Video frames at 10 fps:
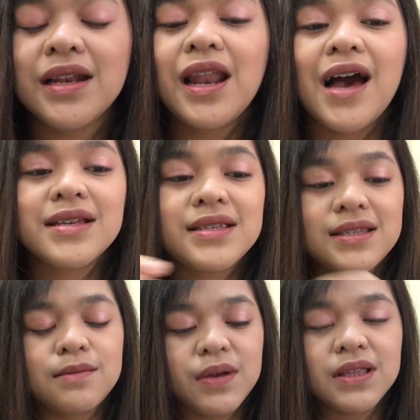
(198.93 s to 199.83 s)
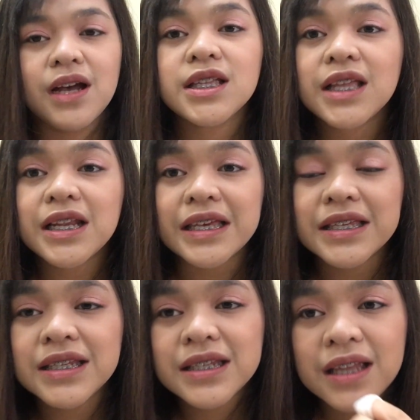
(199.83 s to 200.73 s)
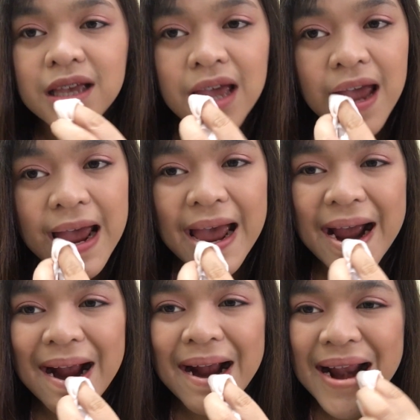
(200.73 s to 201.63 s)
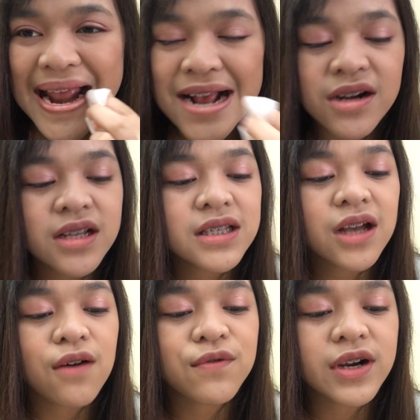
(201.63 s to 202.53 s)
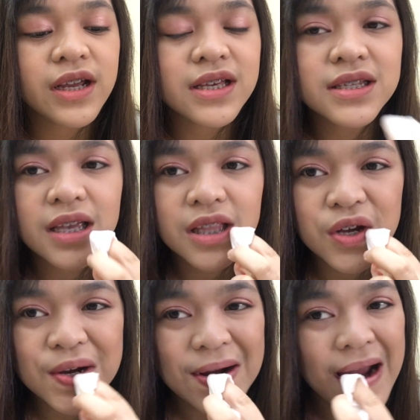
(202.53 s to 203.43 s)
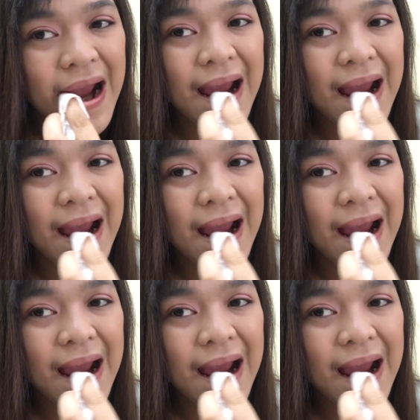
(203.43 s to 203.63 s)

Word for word: last but not the least, ang halikang discover is itong